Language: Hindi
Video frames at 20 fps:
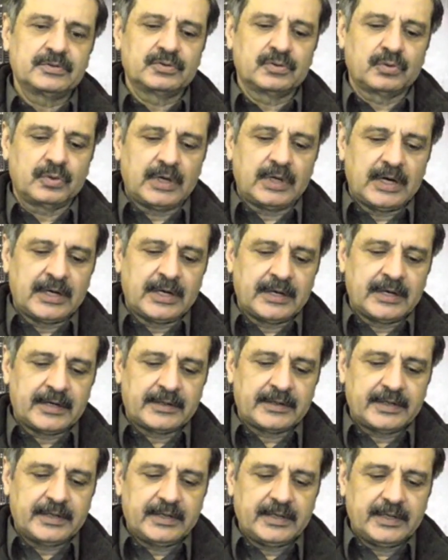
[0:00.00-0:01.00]
जो
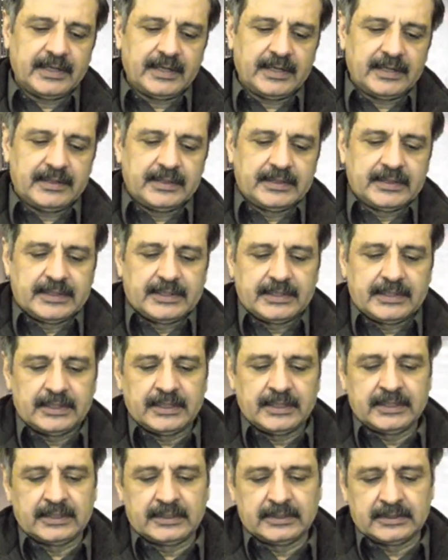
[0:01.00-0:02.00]
आयाटा है
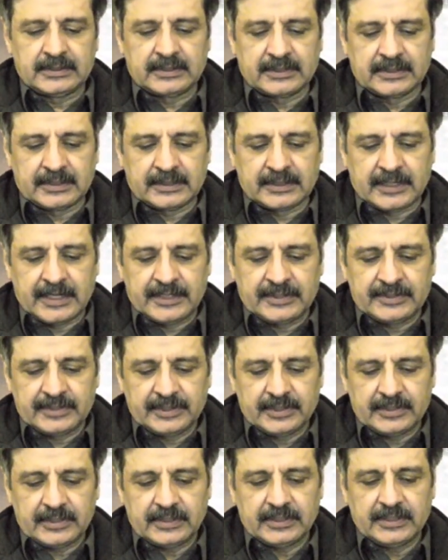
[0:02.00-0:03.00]

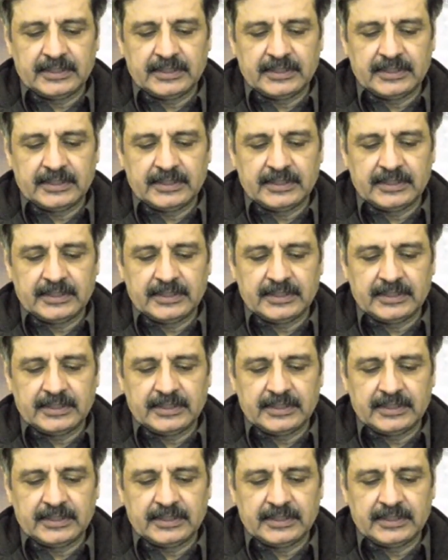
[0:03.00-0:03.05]
इंटरनेशनल